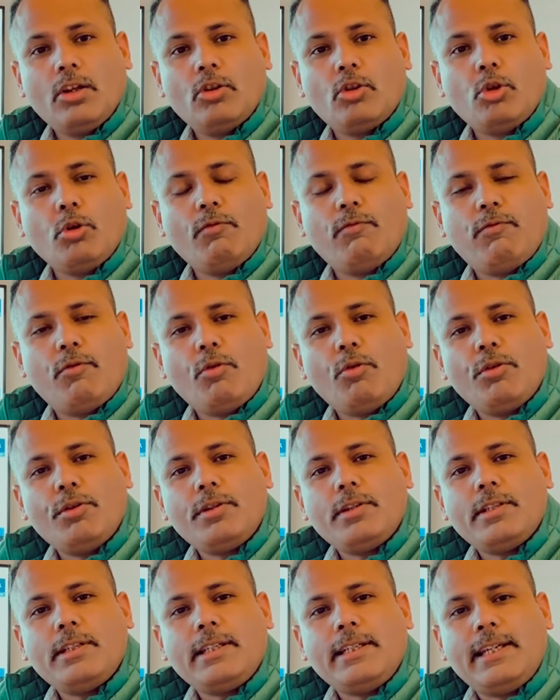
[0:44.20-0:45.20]
तो वो
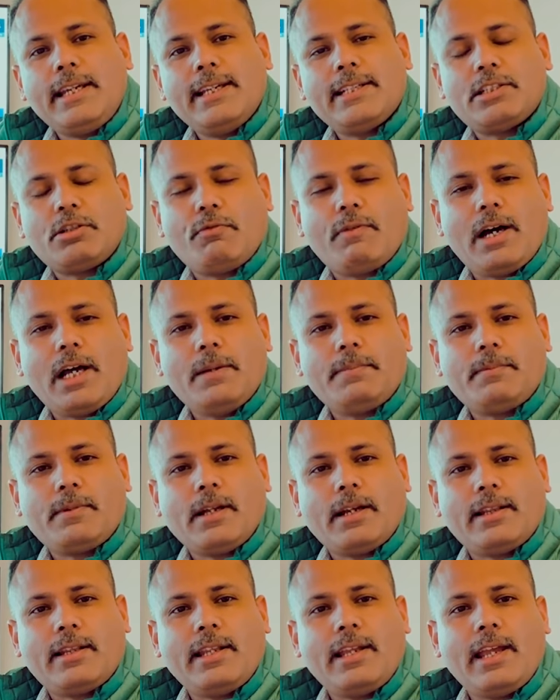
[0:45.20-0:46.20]
ये सवाल
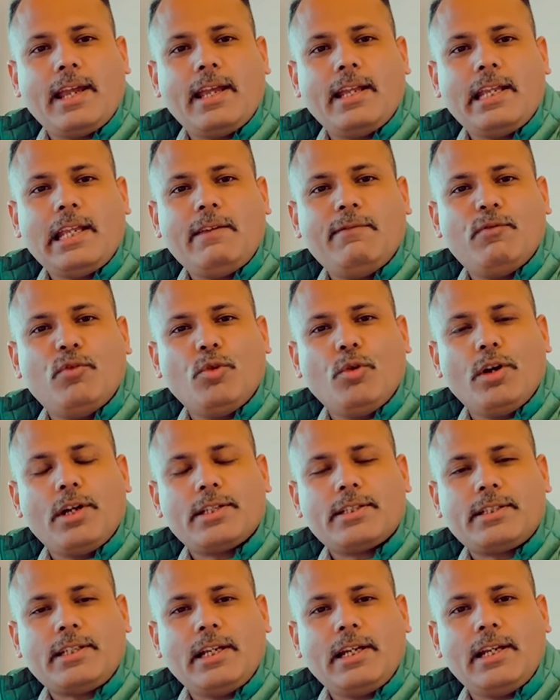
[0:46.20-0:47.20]
करते हैं कि वो
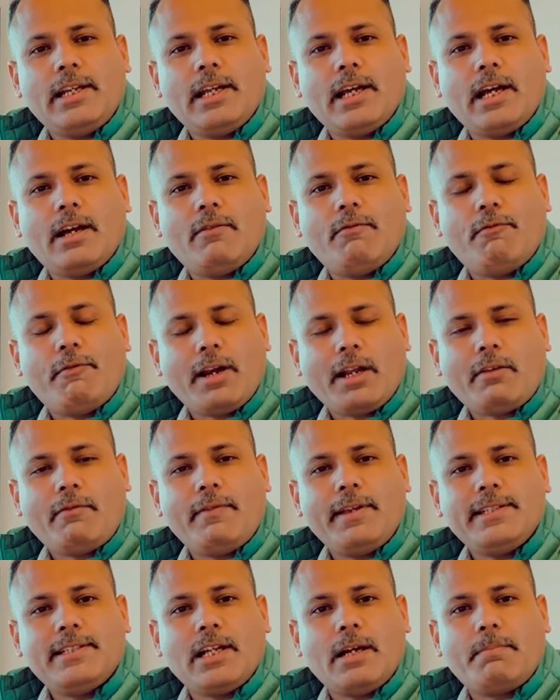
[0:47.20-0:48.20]
ऑस्ट्रेलिया वर्क
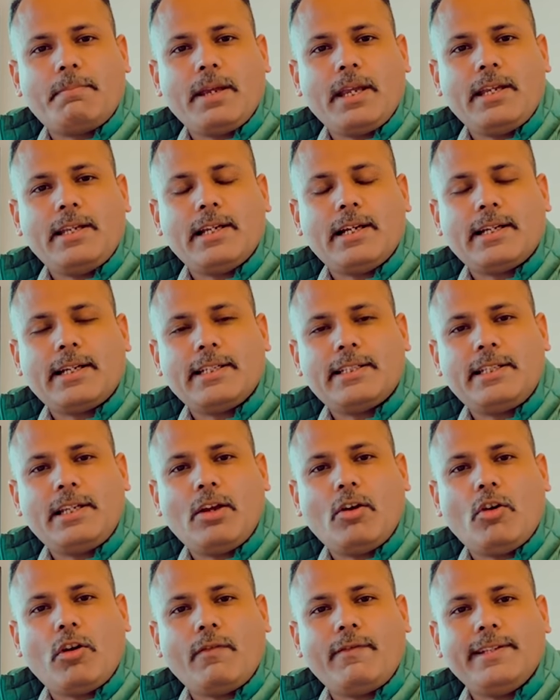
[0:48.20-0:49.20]
वीज़ा पे या किसी
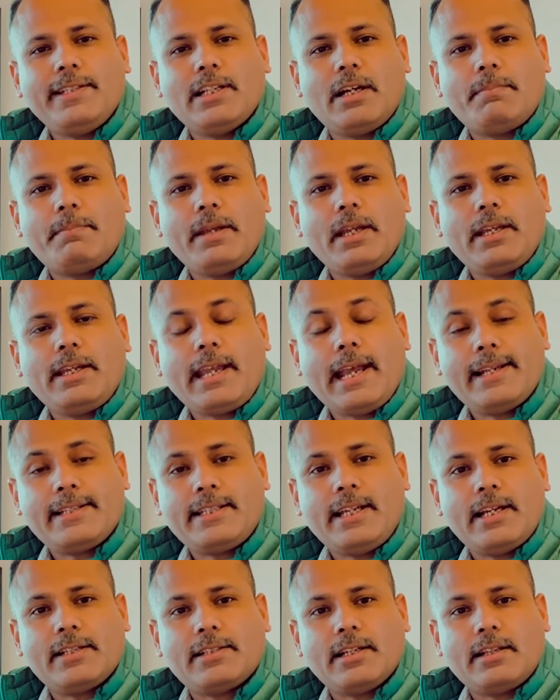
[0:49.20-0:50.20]
और वीज़ा पे
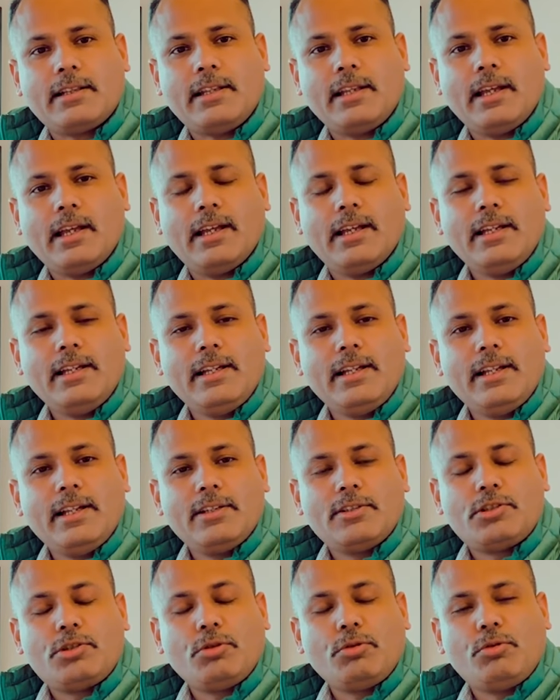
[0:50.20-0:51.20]
कैसे आ सकते हैं
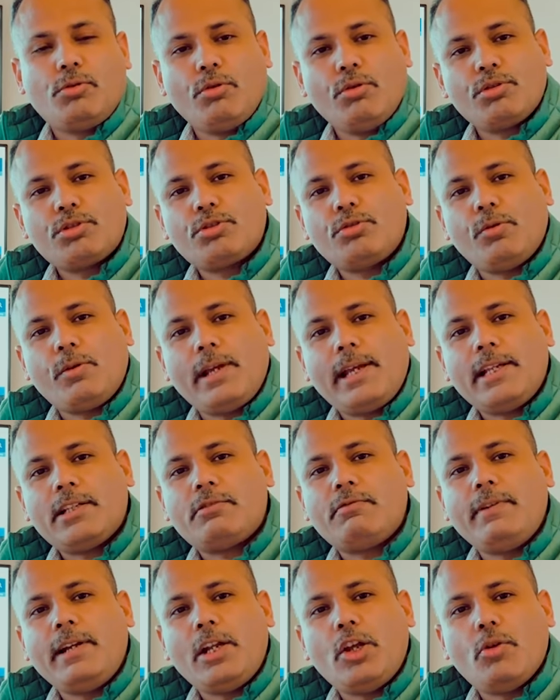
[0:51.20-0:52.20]
सो so, दोस्तों
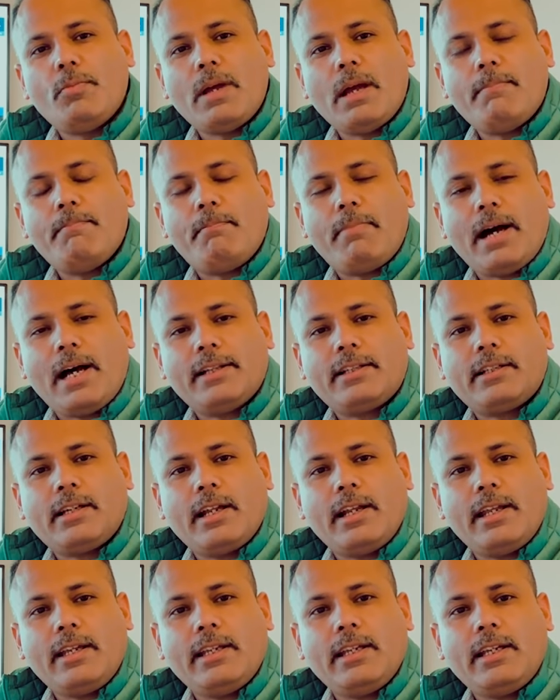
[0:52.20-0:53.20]
इस वीडियो में हम बात
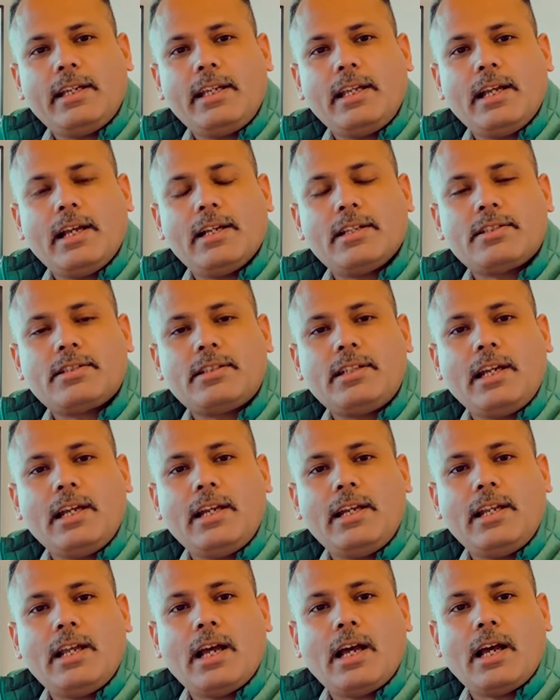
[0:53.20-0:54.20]
करेंगे कि
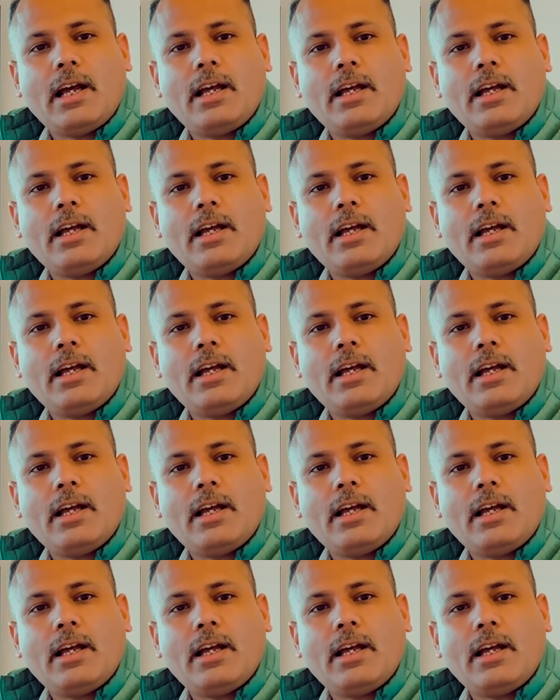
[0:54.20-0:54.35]
ऑस्ट्रेलिया